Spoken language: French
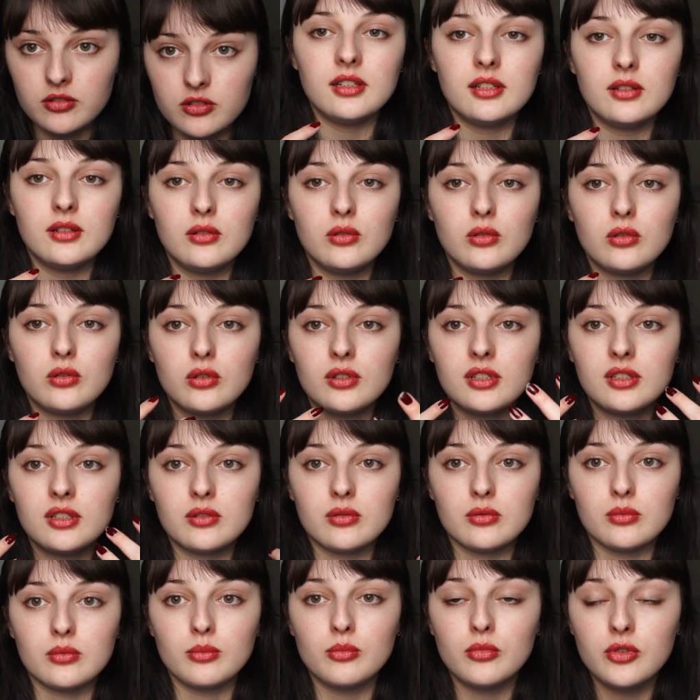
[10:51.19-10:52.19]
Les locaux, ils
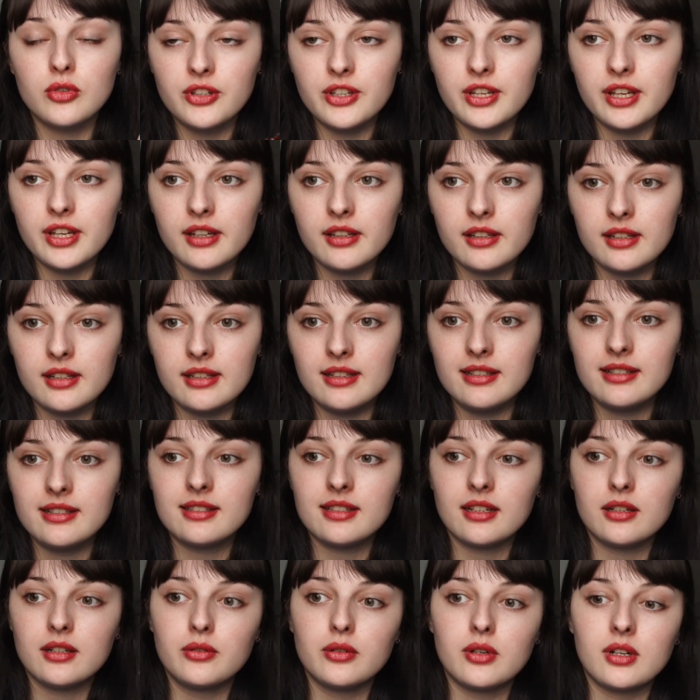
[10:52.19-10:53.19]
sont modernes, les
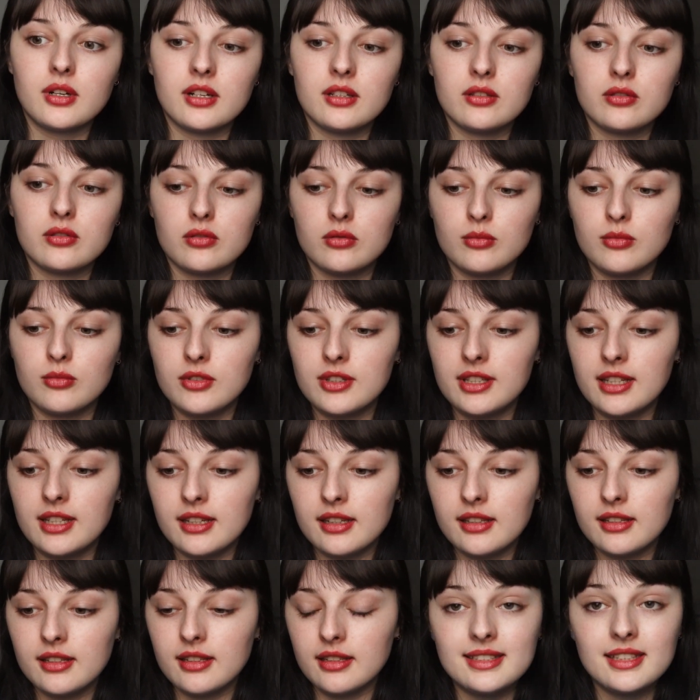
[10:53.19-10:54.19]
salles de classe sont
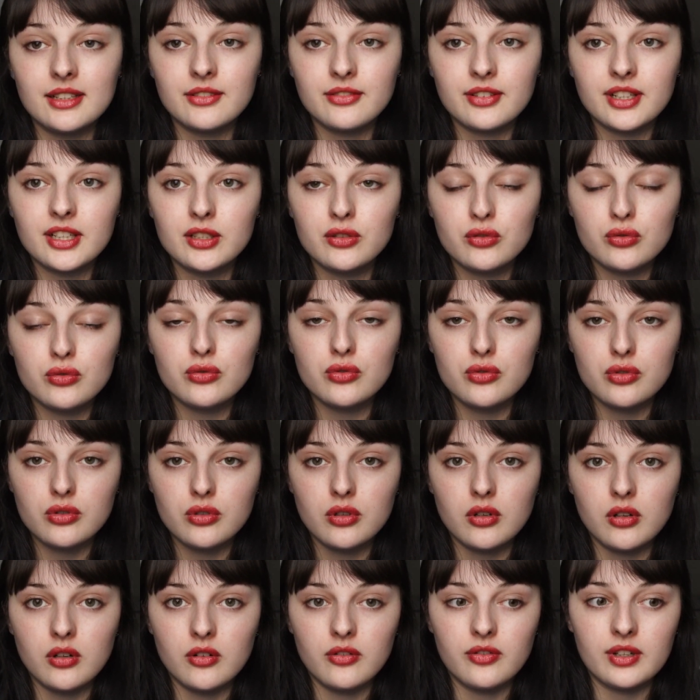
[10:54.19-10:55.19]
modernes, les
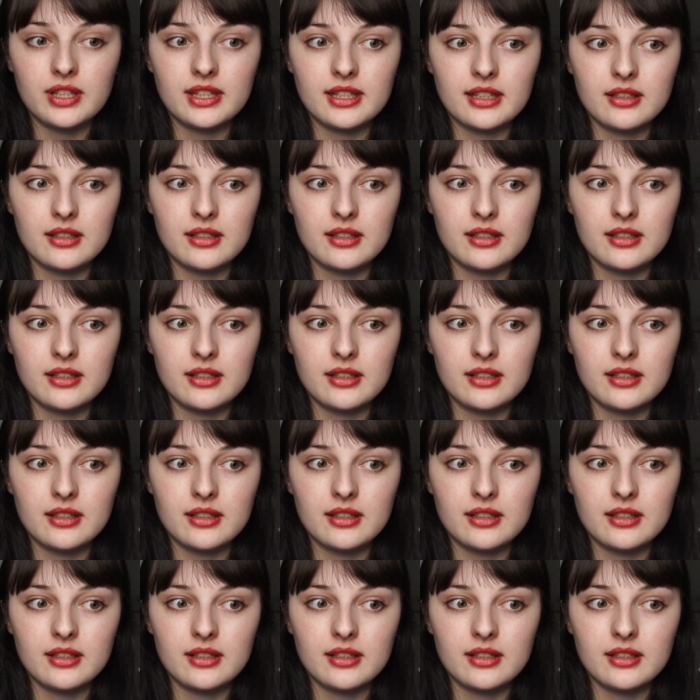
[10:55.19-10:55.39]
infrastructures, en fait,